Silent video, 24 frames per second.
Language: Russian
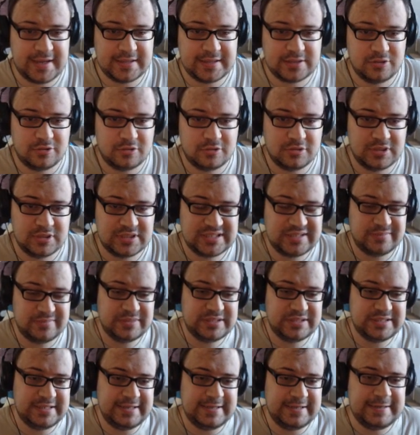которую на
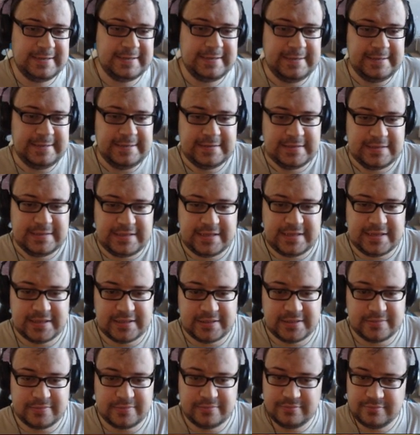самом деле
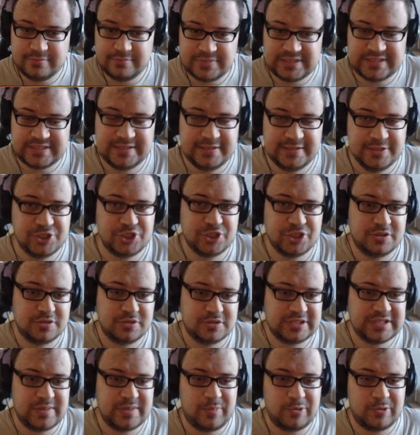я
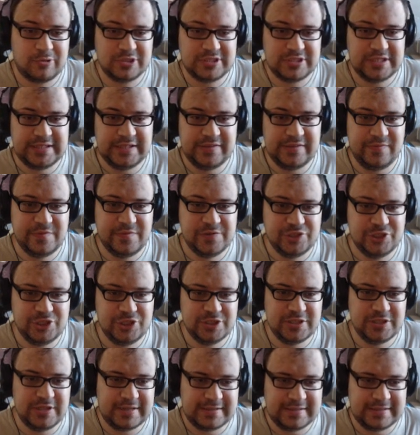слышал запрос этой фичи,
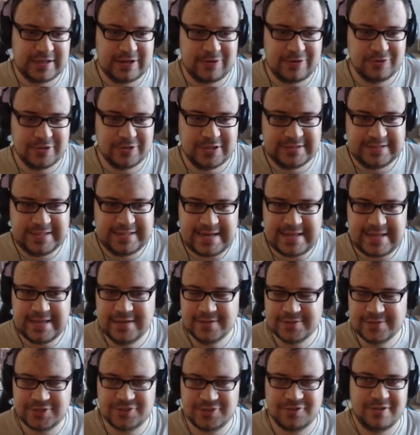наверное, года
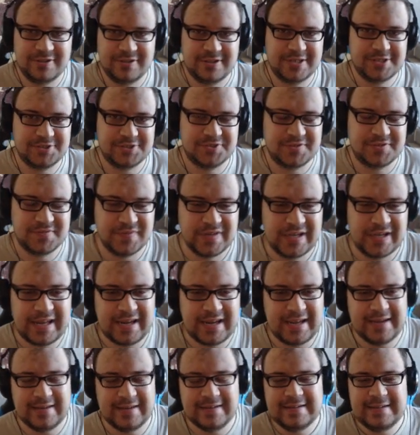три, что я нахожусь в
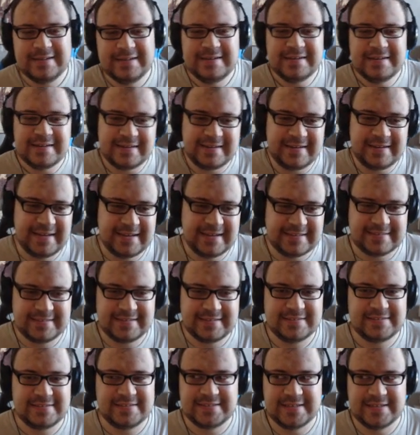игре.
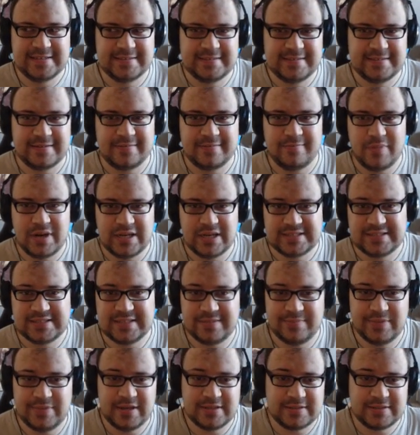Это центр масс,
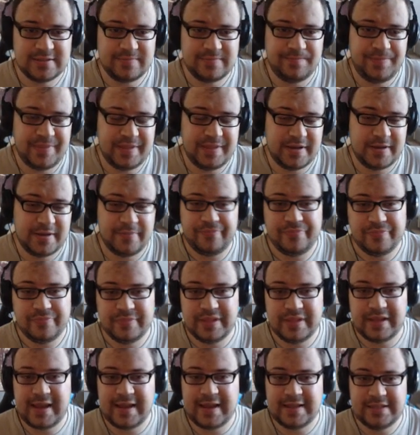ребята, да.
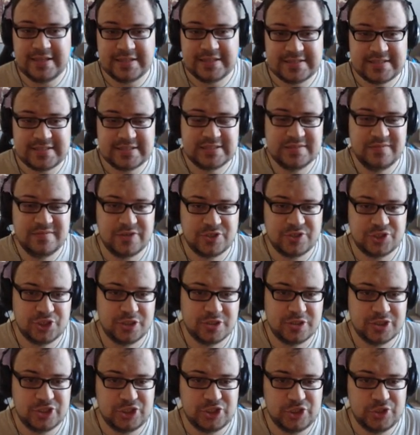Наконец-то
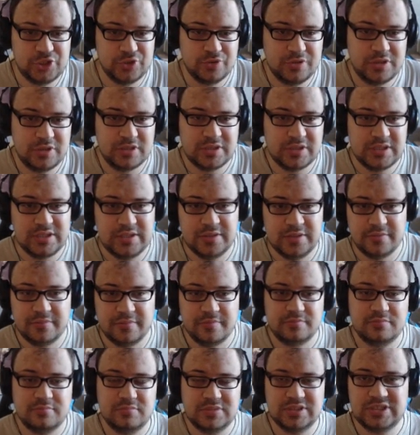совершилось чудо, и
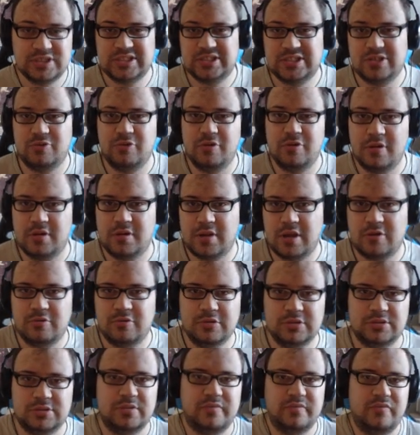строя
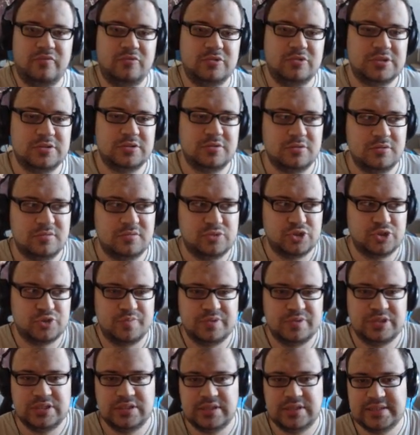какой-то воздух, ну, может
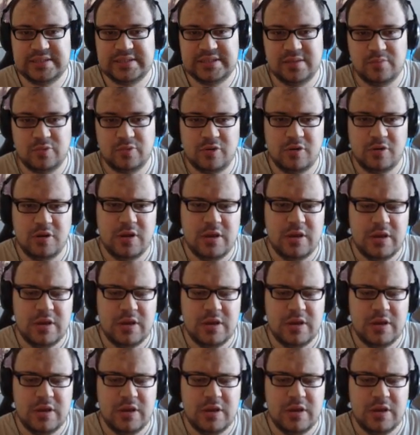быть, и наземку,